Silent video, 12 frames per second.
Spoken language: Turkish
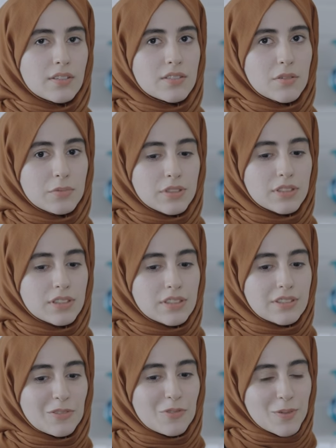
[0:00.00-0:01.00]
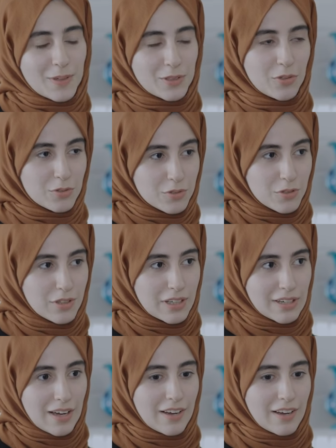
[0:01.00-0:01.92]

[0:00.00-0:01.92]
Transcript: Tabii e, o zaman doktorlar